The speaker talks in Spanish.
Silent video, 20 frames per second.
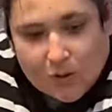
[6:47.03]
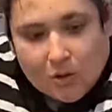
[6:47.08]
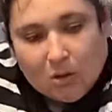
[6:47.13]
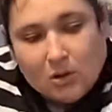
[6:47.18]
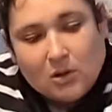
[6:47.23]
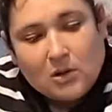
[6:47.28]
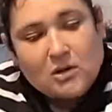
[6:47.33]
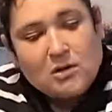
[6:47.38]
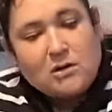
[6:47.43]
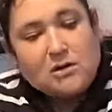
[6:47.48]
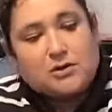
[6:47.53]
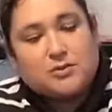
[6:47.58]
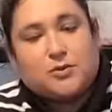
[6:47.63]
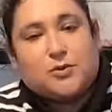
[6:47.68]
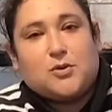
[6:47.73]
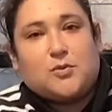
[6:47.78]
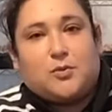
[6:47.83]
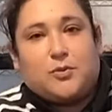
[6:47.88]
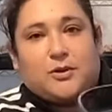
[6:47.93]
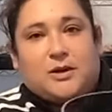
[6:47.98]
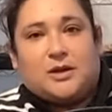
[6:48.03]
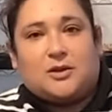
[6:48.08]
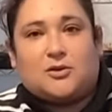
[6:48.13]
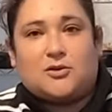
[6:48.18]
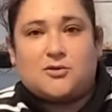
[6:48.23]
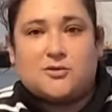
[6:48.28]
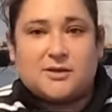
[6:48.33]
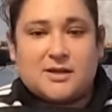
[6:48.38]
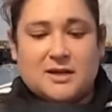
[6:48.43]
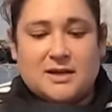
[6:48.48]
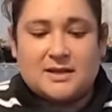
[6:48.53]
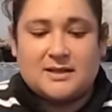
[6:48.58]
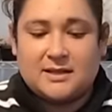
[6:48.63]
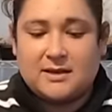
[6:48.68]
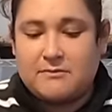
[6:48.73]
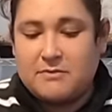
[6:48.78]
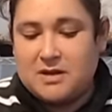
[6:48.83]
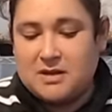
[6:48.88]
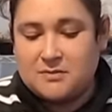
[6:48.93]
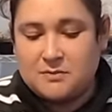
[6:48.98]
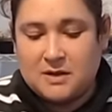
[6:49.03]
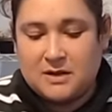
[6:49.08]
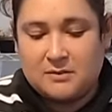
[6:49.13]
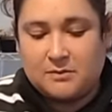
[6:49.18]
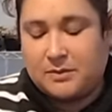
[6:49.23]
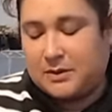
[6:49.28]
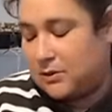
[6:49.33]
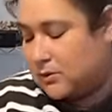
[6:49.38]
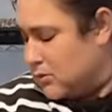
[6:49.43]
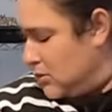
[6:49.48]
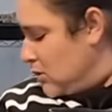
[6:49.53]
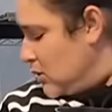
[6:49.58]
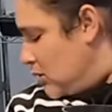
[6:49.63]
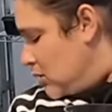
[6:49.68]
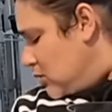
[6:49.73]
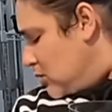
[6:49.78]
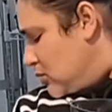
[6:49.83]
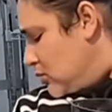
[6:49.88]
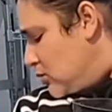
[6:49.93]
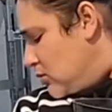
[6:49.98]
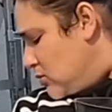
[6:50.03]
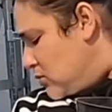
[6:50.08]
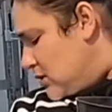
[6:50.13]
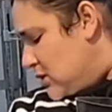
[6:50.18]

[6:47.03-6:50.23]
O los puedo poner todos en esta misma, pero no,